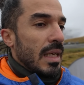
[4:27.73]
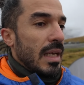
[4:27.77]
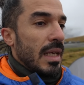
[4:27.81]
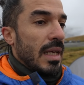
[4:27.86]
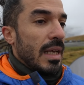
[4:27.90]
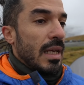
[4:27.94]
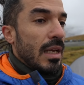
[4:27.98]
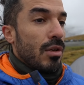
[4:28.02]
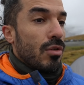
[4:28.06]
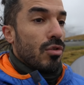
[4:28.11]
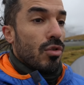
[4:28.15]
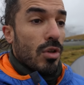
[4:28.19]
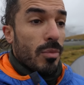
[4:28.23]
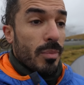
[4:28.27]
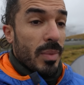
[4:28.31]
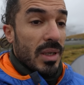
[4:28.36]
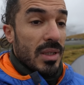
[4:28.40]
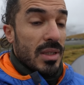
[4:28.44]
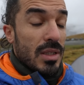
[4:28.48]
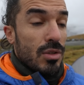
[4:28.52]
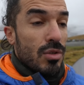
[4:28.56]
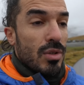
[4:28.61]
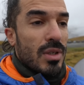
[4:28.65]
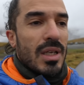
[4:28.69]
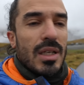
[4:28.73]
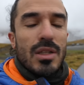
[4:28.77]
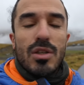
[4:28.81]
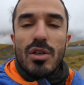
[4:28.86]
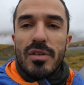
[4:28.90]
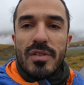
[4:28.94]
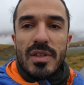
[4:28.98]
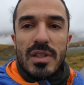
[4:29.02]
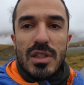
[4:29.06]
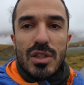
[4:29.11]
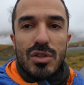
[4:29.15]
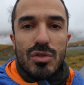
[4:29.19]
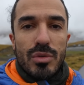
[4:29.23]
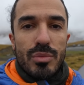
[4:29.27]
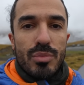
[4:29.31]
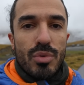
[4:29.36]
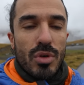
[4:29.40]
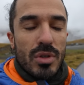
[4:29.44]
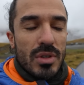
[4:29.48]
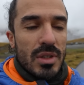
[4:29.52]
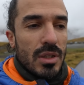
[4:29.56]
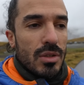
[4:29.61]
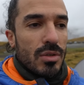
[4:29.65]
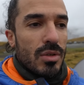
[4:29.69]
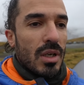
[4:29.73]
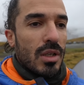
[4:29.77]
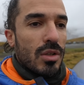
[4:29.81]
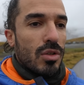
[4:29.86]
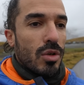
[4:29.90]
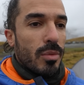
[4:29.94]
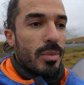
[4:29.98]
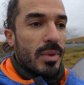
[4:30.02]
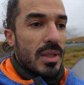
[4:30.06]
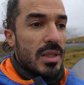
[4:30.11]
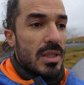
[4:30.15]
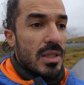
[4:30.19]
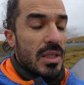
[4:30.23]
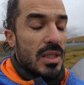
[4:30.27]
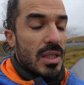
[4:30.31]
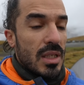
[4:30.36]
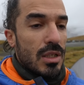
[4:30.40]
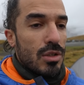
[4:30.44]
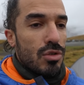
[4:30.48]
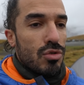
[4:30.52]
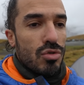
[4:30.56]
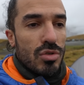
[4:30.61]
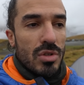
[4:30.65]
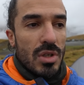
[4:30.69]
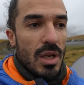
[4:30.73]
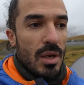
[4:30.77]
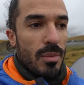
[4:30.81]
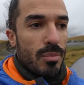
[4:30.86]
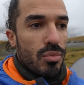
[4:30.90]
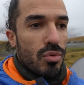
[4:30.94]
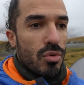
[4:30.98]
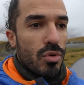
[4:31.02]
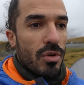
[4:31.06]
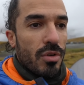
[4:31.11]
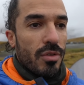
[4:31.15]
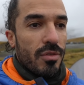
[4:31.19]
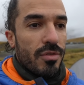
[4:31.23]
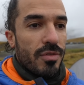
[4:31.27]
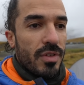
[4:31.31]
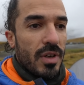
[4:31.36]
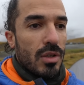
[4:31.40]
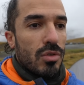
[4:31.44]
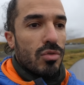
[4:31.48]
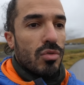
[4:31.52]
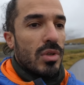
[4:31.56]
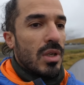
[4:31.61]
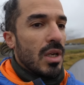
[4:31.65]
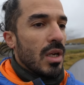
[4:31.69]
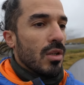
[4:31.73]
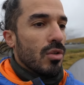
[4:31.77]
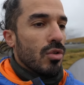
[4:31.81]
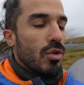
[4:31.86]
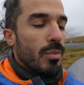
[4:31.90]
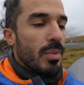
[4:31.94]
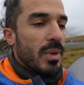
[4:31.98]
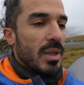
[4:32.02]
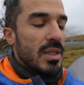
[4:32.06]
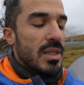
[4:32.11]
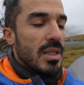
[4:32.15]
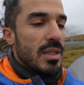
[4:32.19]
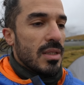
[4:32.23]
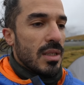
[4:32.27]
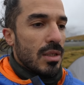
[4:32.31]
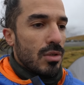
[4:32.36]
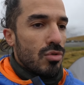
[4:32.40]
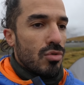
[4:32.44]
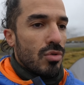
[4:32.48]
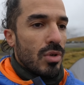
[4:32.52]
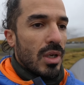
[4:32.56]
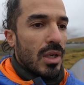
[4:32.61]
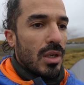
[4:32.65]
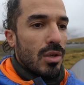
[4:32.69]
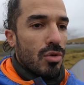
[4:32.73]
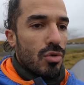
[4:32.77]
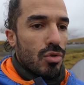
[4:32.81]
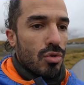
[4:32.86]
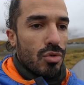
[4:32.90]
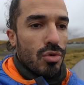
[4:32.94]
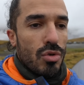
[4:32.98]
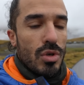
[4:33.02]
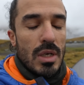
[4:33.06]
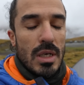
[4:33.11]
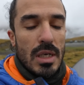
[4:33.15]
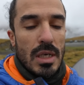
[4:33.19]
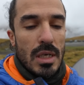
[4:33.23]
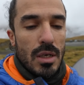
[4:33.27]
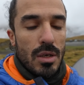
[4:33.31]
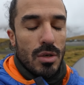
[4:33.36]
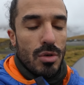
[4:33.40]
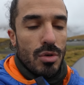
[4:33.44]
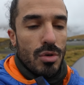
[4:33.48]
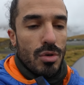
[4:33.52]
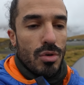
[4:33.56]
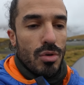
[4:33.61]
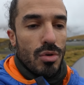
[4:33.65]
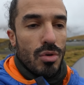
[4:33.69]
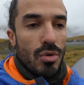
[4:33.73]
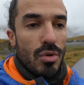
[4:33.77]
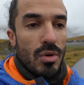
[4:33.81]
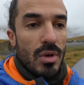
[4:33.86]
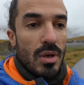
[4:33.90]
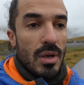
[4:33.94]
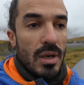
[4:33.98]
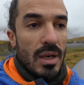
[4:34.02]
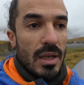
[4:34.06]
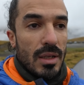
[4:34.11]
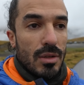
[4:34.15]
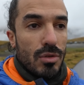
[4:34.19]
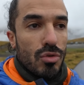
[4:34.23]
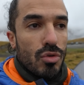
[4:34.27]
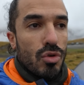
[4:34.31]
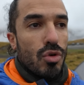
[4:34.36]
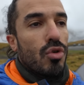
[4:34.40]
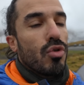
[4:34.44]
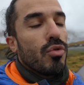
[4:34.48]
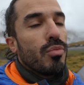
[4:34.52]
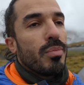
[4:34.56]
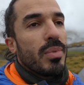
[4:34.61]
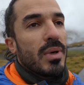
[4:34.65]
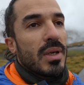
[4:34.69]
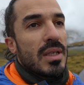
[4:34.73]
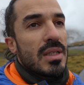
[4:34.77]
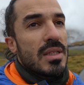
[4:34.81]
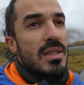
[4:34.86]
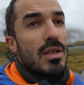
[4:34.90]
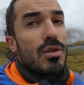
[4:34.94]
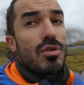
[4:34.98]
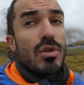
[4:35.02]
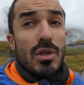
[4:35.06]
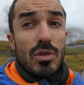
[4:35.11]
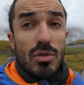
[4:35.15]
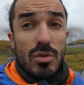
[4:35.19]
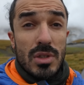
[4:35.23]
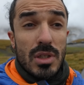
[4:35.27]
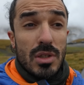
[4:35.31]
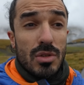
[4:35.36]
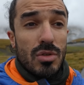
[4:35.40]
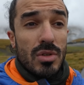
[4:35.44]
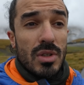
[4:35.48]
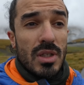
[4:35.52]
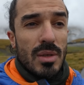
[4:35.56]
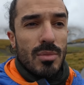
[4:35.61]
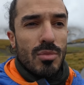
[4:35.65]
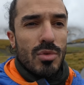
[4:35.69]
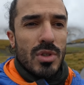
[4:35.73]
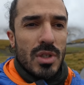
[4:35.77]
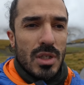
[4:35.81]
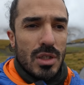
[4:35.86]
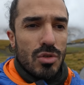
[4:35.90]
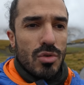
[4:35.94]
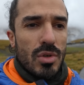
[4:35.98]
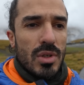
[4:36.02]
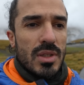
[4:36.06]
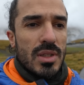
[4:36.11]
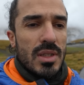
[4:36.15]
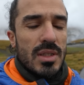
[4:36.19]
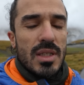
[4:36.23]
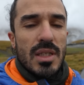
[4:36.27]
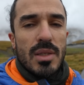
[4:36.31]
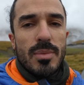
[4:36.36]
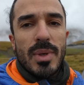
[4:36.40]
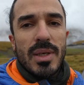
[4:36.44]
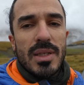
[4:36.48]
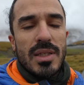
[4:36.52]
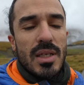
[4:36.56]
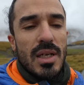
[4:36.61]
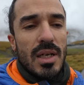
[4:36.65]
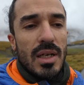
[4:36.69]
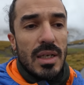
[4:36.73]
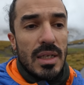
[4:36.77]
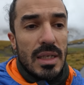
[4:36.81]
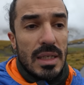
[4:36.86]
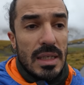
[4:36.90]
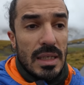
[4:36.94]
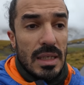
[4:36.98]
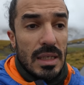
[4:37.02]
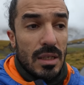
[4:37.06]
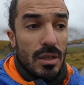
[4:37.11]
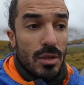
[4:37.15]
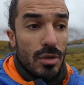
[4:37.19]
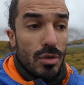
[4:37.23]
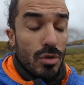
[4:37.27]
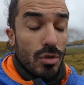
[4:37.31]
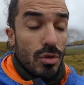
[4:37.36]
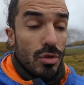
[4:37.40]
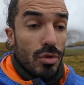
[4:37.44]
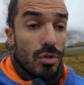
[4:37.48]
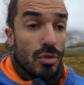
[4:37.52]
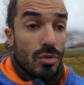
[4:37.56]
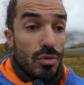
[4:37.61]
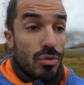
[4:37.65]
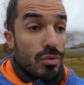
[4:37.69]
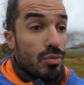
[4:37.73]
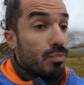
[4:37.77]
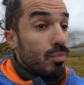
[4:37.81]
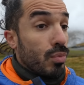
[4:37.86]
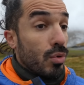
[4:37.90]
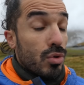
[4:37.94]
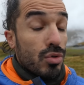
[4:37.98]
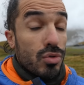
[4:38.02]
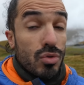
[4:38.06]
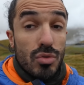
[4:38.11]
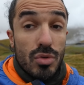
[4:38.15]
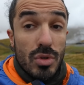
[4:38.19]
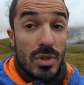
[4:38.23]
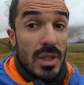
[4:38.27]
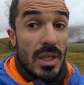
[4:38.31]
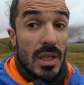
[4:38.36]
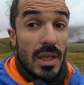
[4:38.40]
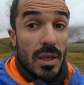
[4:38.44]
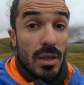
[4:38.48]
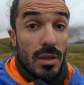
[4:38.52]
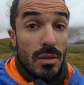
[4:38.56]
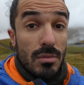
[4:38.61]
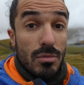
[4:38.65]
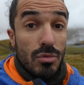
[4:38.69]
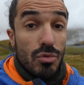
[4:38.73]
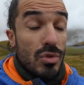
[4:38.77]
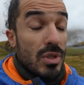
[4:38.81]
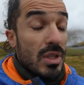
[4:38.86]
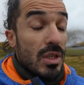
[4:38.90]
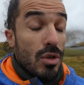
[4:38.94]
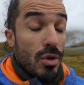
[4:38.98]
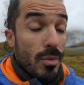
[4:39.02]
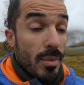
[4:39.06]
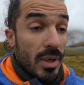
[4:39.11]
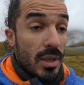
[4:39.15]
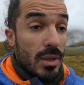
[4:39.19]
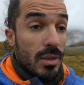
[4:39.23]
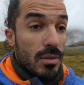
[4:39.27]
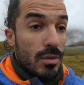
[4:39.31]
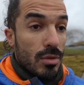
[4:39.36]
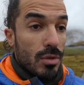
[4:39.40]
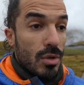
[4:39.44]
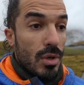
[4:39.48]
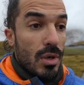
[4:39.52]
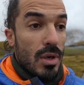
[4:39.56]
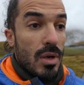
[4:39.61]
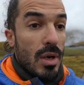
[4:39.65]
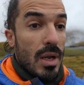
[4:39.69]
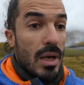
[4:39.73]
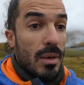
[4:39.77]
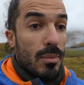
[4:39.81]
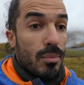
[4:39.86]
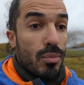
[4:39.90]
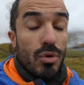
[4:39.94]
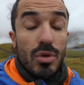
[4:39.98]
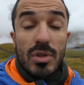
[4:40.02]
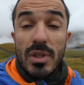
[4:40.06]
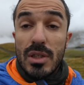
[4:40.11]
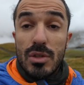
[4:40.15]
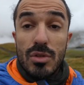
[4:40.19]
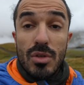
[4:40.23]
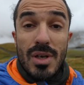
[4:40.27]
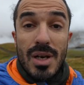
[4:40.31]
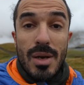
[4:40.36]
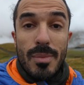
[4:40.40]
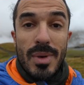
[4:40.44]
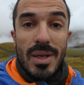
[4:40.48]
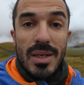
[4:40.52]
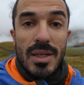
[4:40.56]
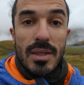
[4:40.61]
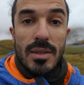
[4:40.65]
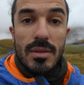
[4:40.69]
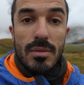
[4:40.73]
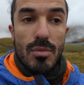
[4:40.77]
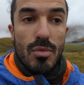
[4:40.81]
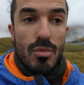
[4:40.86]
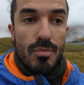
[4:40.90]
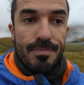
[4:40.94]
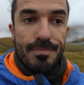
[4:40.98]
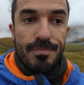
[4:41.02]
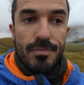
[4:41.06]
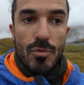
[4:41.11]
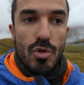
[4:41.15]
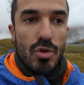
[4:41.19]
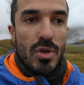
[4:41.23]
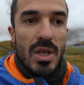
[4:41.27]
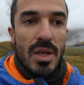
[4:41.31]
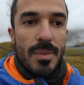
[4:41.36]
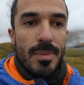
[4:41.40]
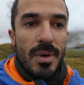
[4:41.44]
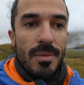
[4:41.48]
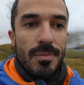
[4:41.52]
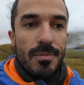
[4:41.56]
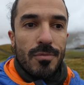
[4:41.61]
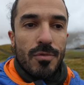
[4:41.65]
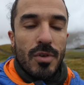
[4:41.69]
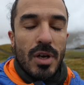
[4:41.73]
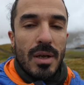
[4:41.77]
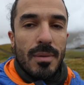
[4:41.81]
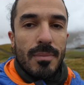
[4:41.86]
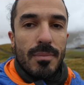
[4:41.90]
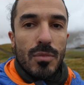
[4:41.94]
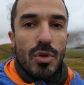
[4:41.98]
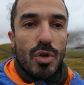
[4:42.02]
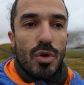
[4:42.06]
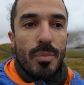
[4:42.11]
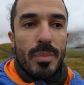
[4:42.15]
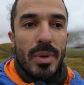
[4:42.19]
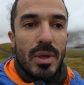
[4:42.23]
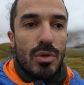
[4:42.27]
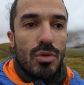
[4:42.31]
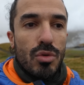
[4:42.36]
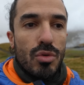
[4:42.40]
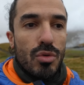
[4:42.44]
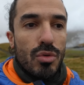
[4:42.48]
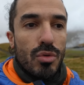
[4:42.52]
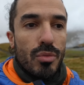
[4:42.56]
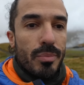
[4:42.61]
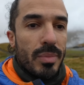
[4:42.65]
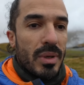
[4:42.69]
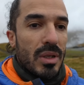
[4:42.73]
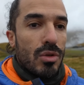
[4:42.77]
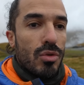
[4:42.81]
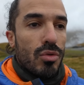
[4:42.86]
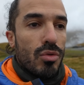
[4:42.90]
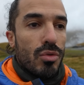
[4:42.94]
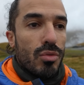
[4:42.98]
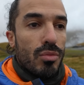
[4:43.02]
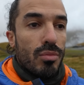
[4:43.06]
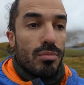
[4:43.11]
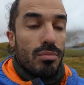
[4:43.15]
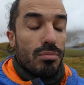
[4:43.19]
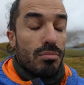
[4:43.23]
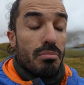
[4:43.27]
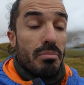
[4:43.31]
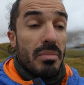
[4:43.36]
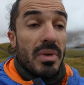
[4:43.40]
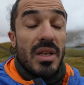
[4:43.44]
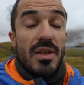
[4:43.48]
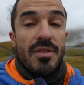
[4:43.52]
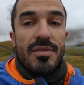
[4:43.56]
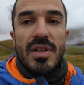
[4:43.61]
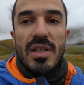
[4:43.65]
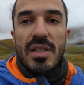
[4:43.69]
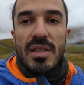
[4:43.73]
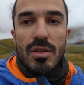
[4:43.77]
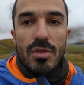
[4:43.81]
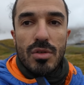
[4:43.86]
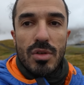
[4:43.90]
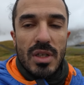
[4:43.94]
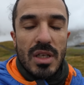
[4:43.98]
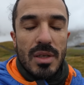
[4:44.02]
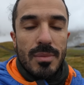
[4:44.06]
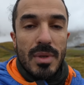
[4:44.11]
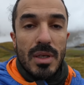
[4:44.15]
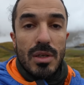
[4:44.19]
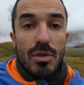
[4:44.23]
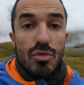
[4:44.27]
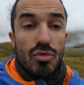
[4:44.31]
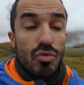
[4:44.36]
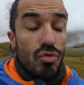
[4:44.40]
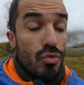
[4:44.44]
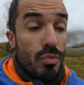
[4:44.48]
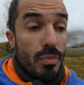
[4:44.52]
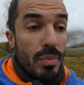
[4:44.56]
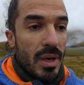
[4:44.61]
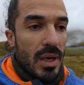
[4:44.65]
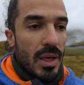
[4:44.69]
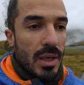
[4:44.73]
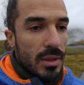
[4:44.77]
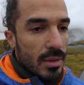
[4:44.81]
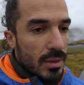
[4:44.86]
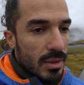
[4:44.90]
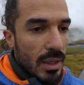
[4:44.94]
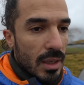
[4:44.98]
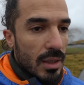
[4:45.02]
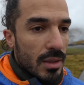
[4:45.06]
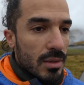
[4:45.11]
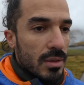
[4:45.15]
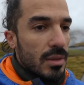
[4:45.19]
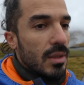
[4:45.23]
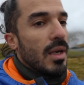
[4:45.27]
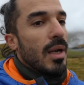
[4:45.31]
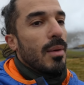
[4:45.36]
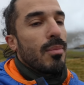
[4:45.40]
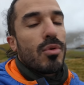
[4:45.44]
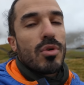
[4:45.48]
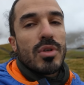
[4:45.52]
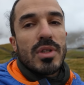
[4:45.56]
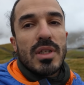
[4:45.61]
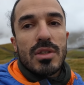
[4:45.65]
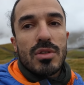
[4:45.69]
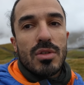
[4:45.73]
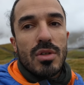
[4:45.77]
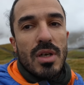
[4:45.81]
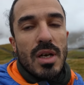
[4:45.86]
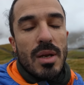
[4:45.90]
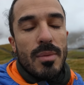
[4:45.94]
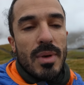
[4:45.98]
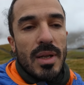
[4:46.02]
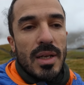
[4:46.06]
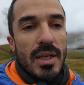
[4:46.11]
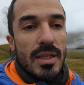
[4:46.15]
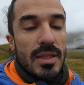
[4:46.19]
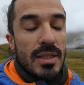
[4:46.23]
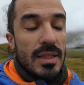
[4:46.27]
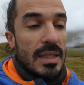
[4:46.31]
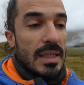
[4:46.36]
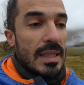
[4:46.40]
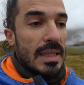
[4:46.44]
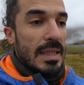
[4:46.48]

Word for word: Et une autre partie de 98% de l'entreprise qui est juste là pour faire tourner l'entreprise et s'assurer que euh, l'entreprise, il y a une association qui est montée, je crois que c'est cette partie-là, euh, pour soutenir uniquement la protection de la planète uniquement. Voilà. Donc pas de, pas de bénéfice, entre guillemets, tout part dans la protection de la planète.